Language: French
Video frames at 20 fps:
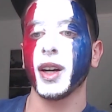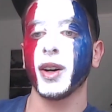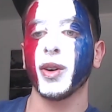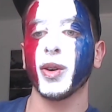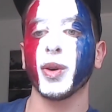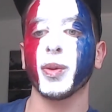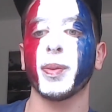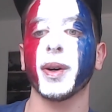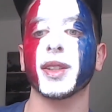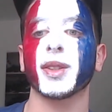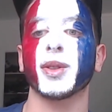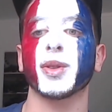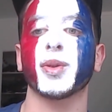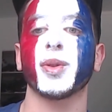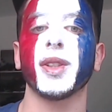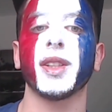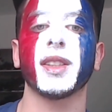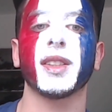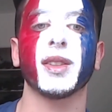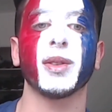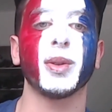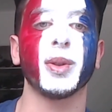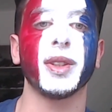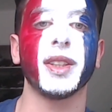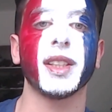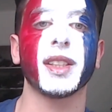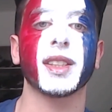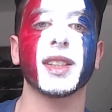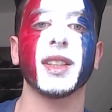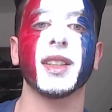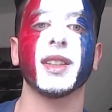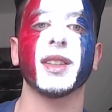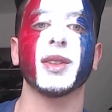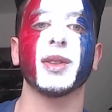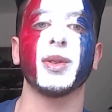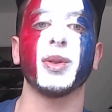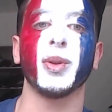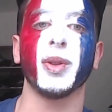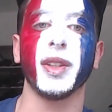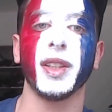On passe ensuite au dessin
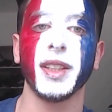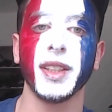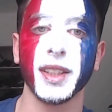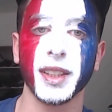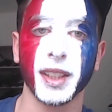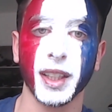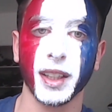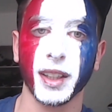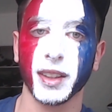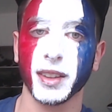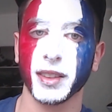de Lisa.